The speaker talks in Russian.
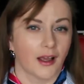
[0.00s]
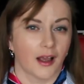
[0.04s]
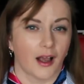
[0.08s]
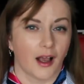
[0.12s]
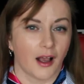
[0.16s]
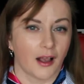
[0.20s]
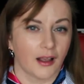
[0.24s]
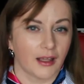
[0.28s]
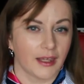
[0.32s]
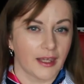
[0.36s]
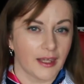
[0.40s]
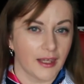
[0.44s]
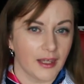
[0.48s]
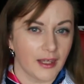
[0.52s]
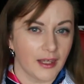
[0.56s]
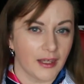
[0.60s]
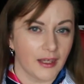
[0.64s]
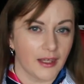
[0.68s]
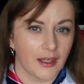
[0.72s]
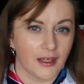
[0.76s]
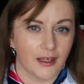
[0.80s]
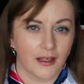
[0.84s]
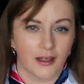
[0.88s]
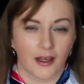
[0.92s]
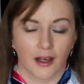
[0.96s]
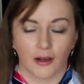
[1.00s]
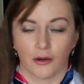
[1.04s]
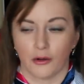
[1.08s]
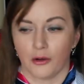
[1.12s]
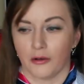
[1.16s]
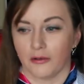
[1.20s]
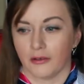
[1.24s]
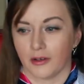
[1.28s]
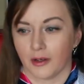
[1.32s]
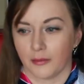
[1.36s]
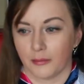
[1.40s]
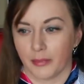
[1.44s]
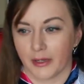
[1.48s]
Какие,
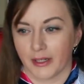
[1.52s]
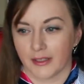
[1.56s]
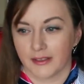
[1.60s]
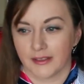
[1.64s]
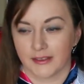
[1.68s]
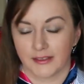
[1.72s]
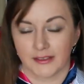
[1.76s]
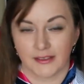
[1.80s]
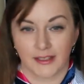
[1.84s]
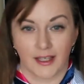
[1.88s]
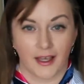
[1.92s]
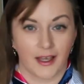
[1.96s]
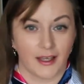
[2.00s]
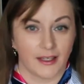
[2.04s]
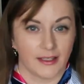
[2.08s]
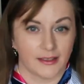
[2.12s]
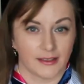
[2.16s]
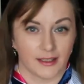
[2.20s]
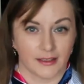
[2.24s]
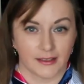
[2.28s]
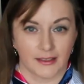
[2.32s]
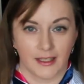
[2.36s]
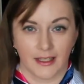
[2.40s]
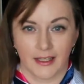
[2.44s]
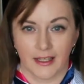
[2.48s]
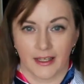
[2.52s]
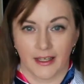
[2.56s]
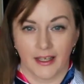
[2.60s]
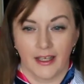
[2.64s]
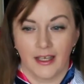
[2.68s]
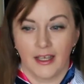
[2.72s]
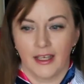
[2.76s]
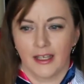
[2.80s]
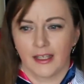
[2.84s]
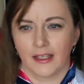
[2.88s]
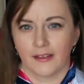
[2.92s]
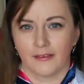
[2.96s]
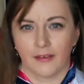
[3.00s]
какого образца и так далее.
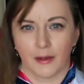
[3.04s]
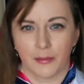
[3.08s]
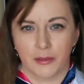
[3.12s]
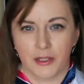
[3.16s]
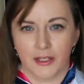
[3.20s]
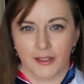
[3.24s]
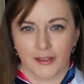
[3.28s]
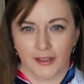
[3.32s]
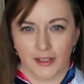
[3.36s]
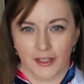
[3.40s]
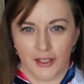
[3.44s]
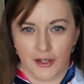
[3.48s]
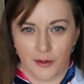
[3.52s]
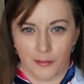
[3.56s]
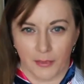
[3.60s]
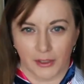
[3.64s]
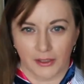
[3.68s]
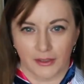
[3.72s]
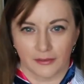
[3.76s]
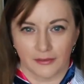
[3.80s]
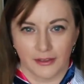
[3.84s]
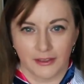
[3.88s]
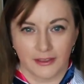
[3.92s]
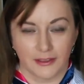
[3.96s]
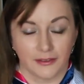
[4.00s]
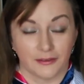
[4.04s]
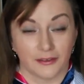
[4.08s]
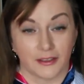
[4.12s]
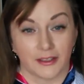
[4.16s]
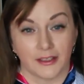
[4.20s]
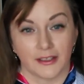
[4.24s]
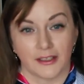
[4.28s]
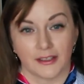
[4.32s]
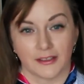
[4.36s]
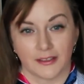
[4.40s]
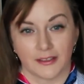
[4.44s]
И вообще, зачем эта выставка, не